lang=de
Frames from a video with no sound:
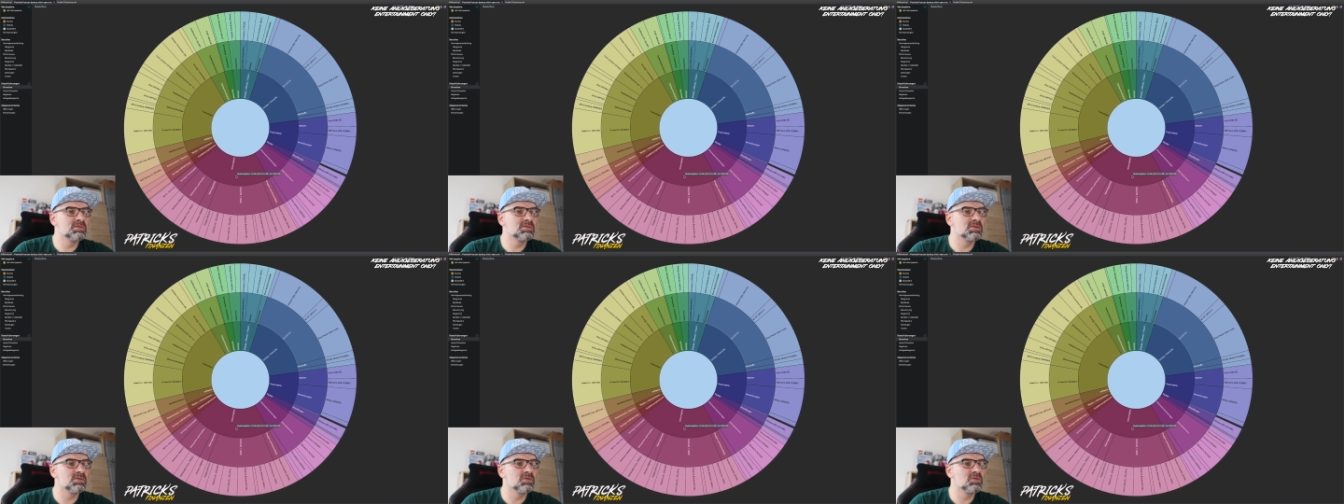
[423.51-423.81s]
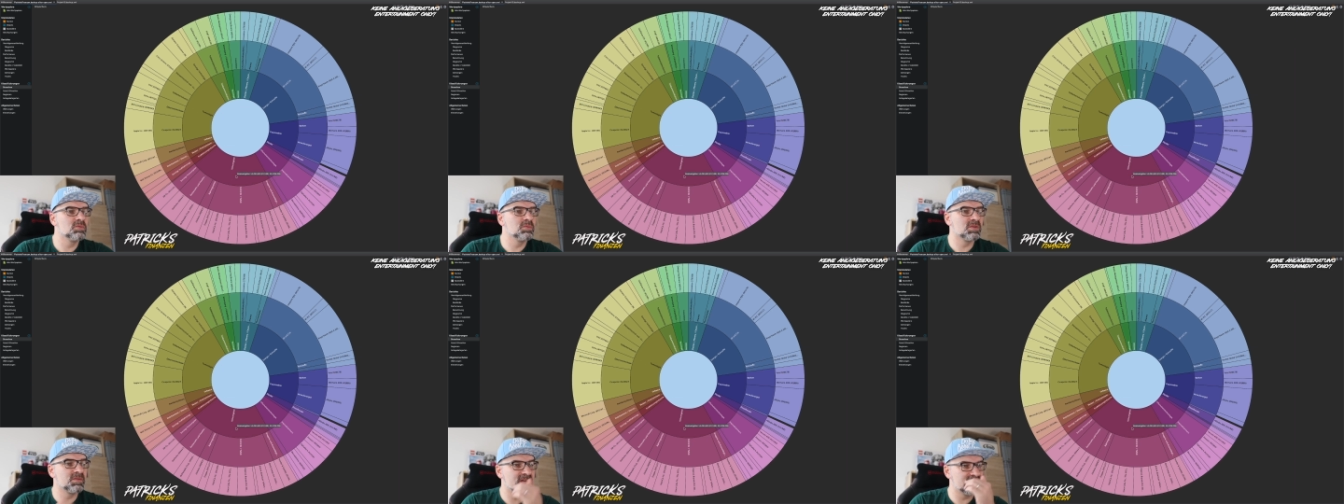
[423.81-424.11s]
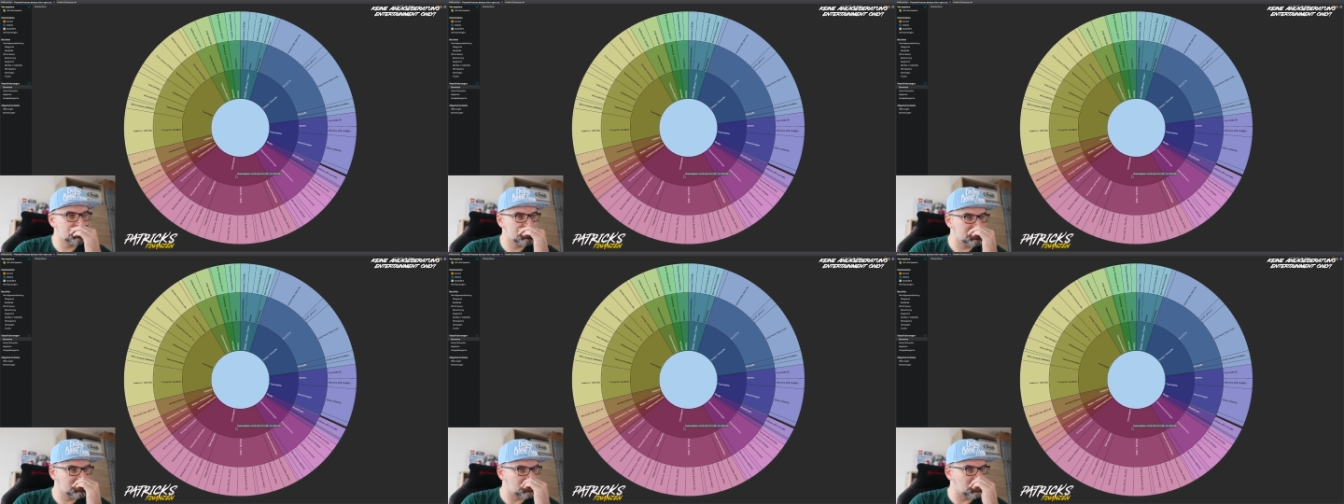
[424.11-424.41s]
Konsum
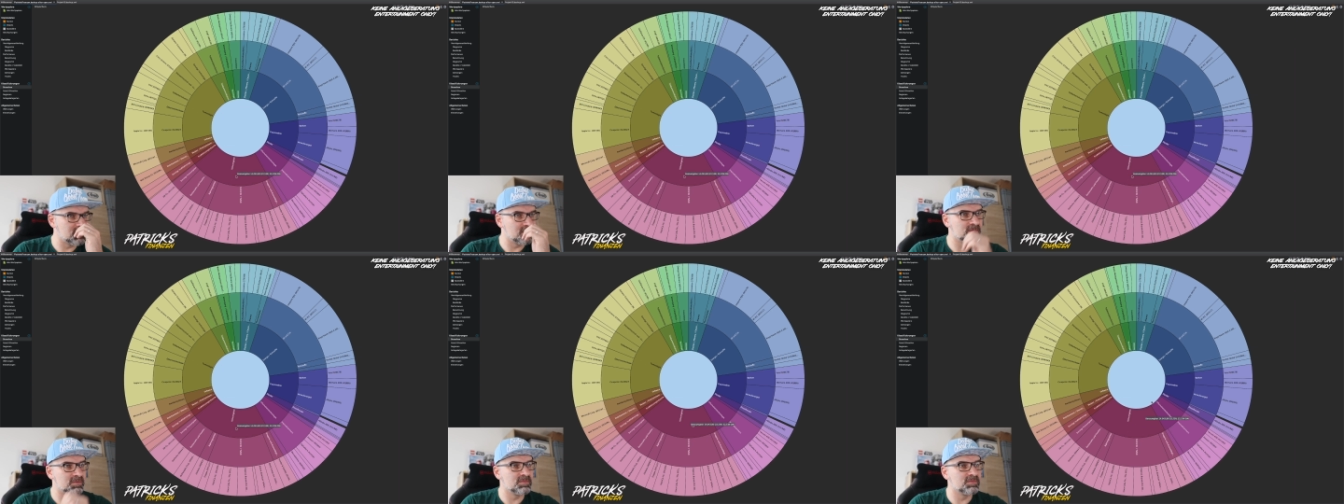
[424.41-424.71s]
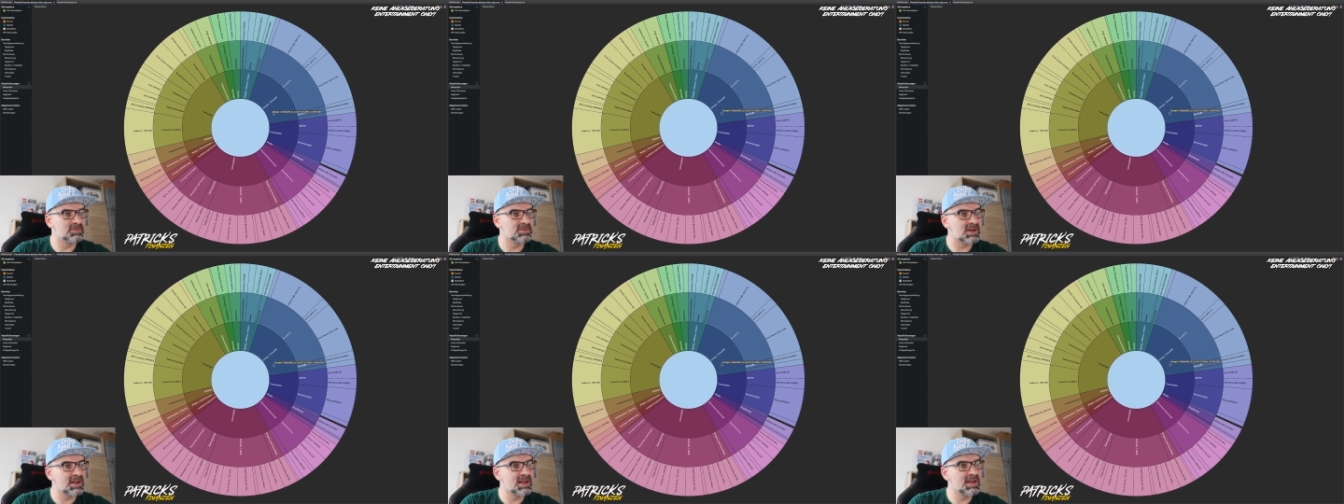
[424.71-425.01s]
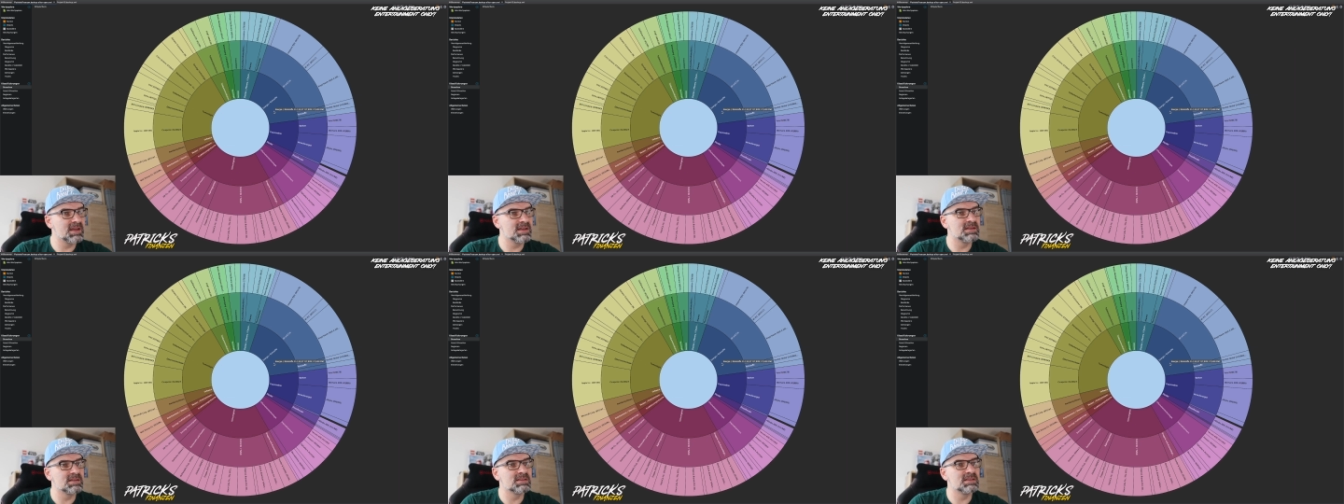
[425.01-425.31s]
20,53,
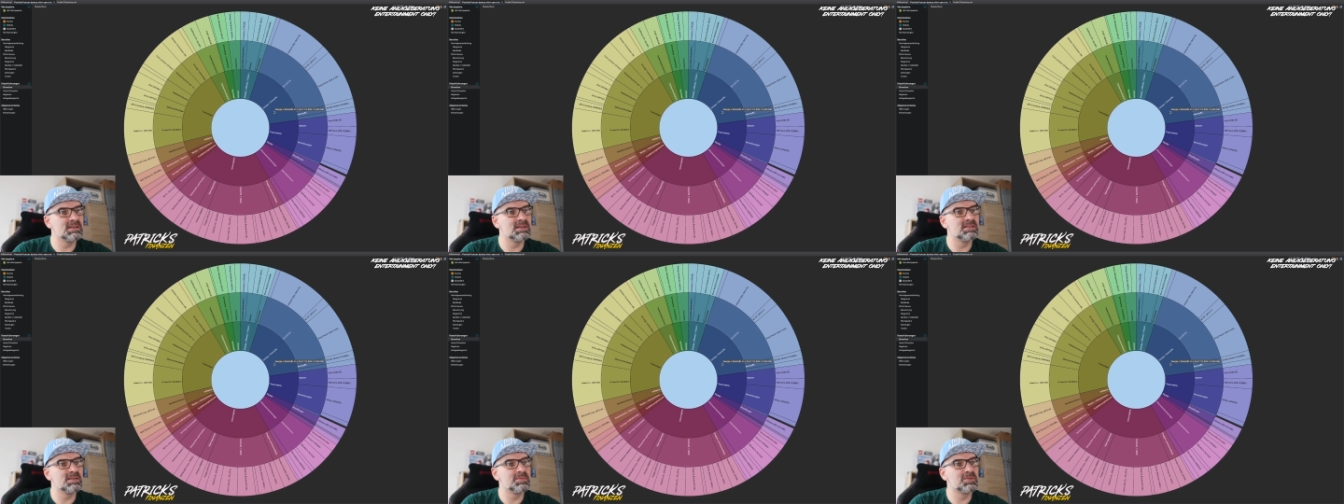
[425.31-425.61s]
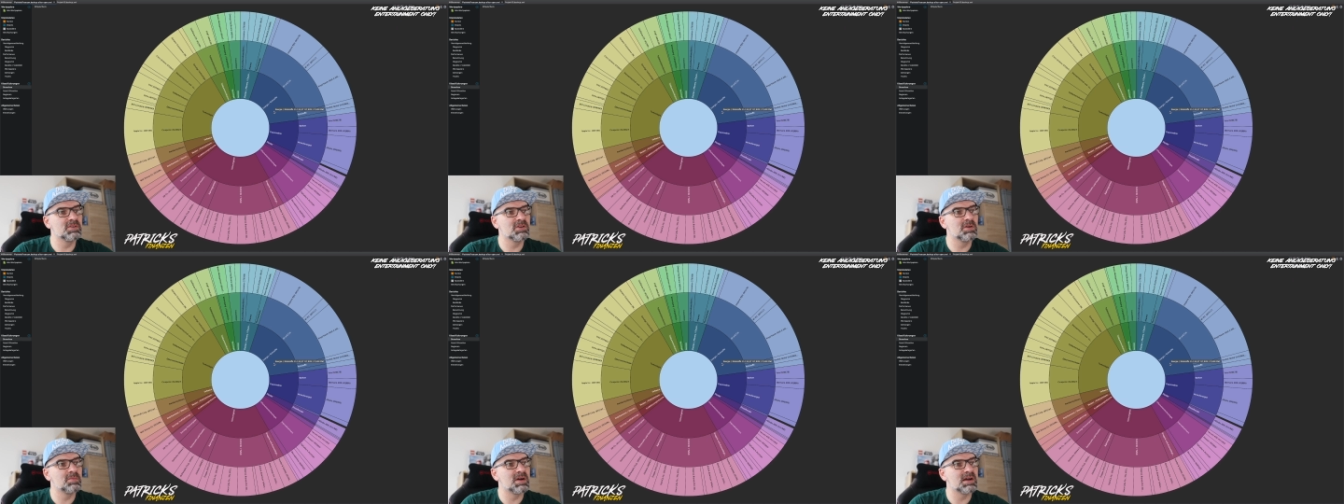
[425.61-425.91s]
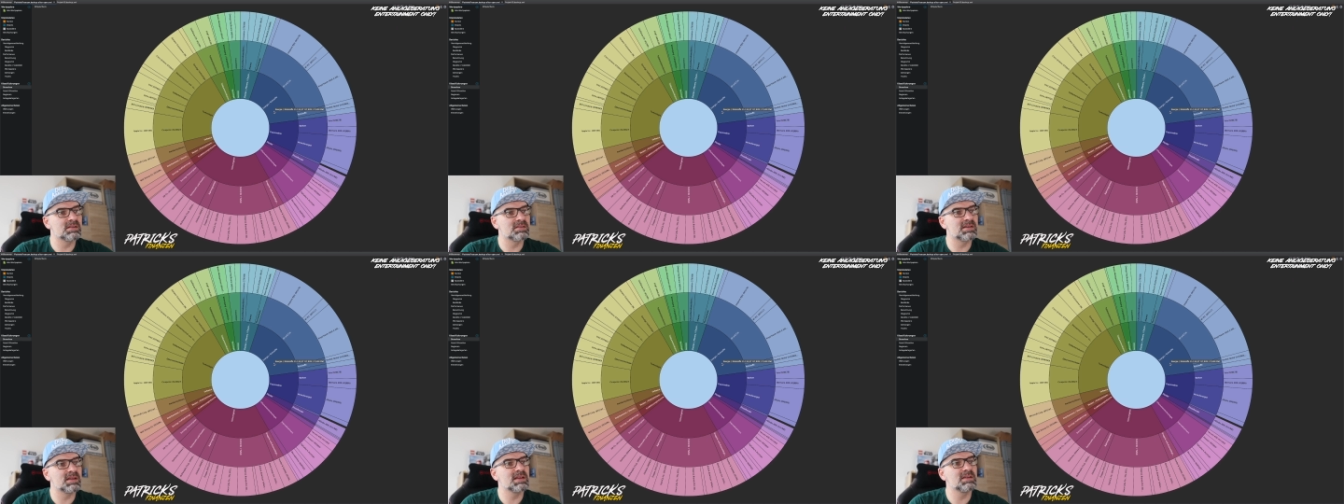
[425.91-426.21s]
Energie
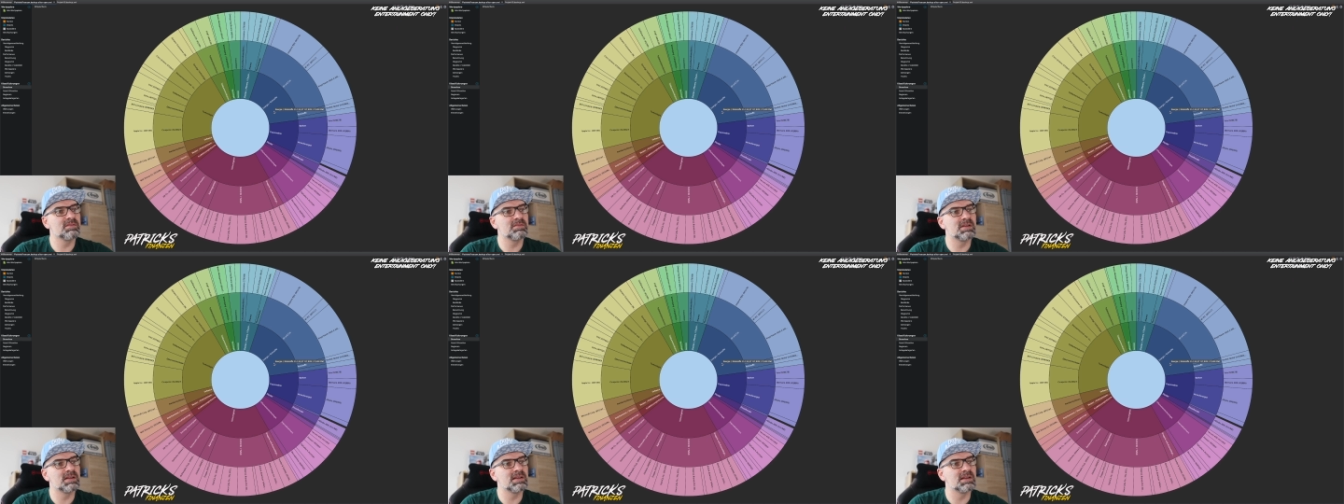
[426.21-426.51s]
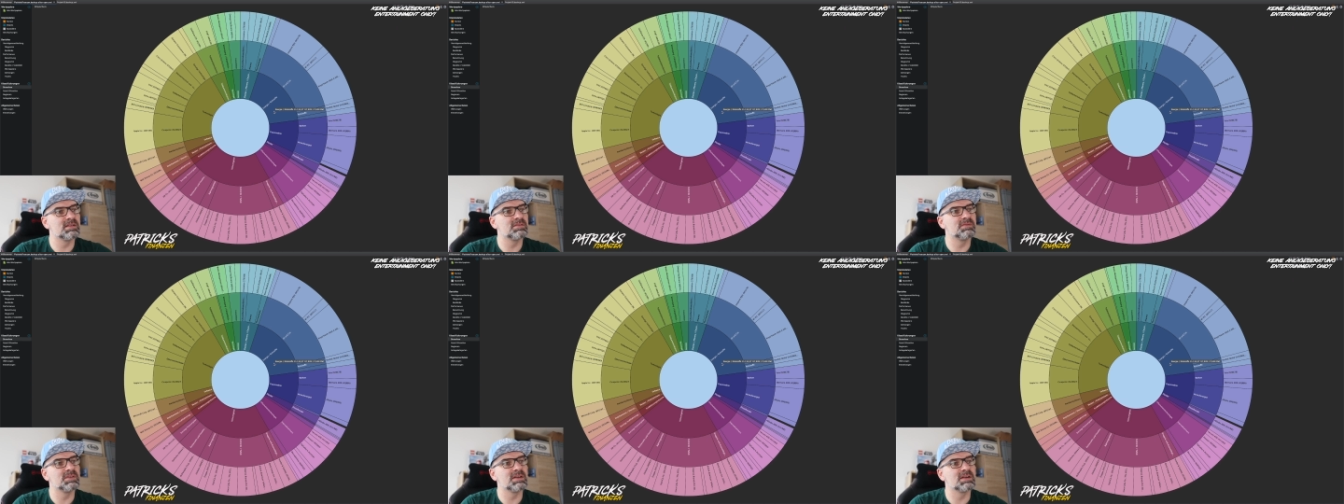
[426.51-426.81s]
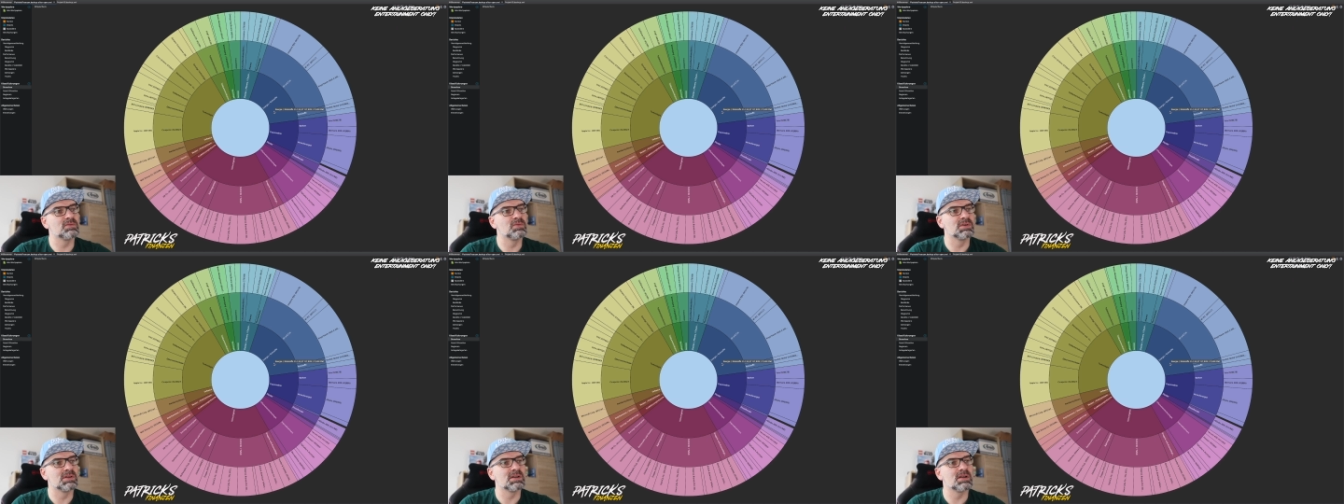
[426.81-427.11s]
17,83, weil halt wieder
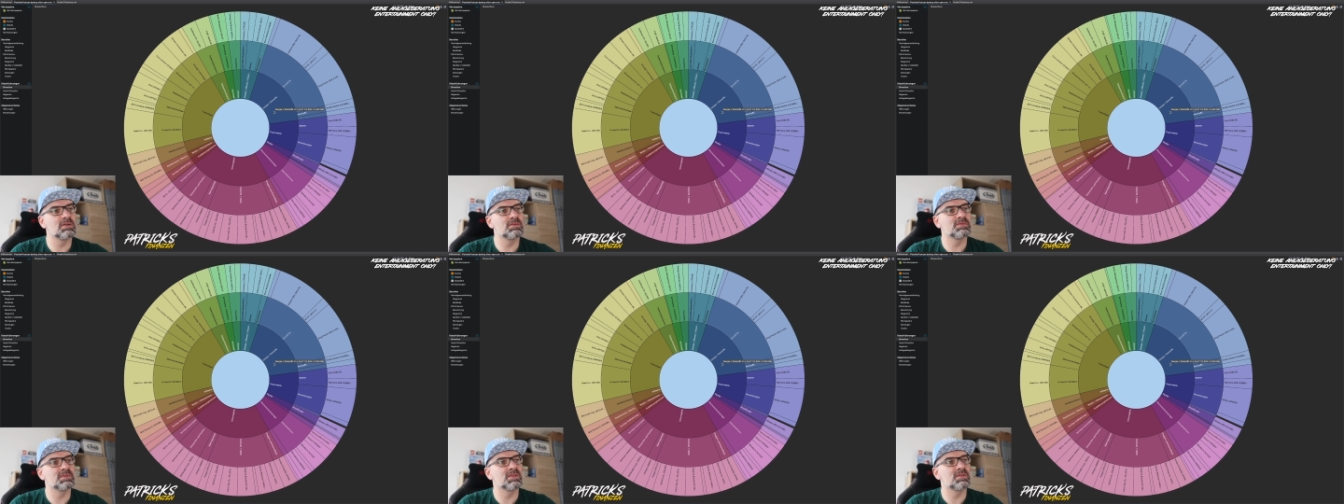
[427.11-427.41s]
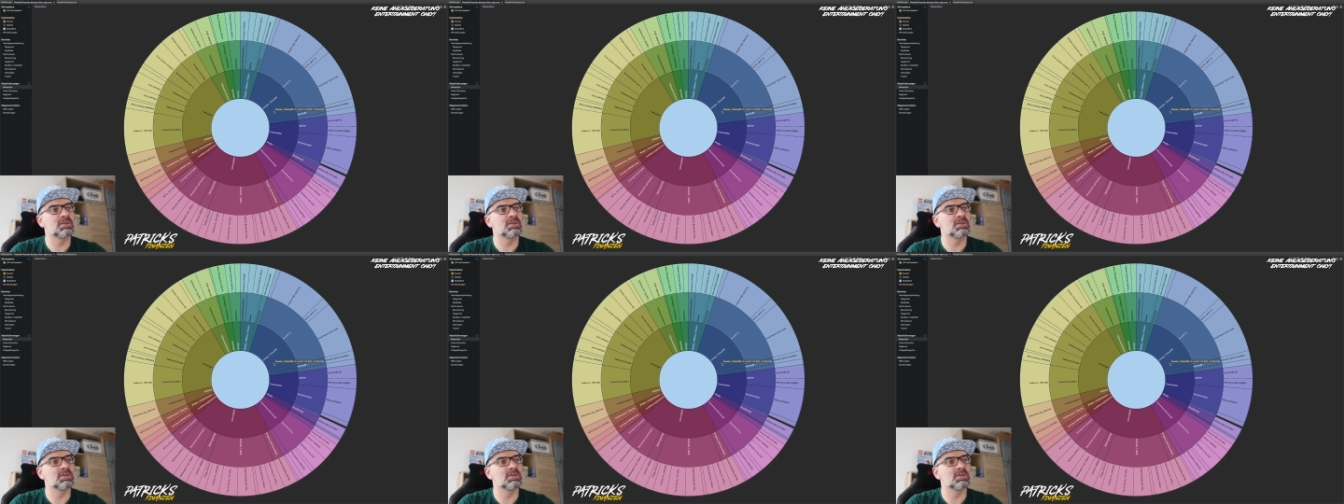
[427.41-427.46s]
gut gelaufen ist.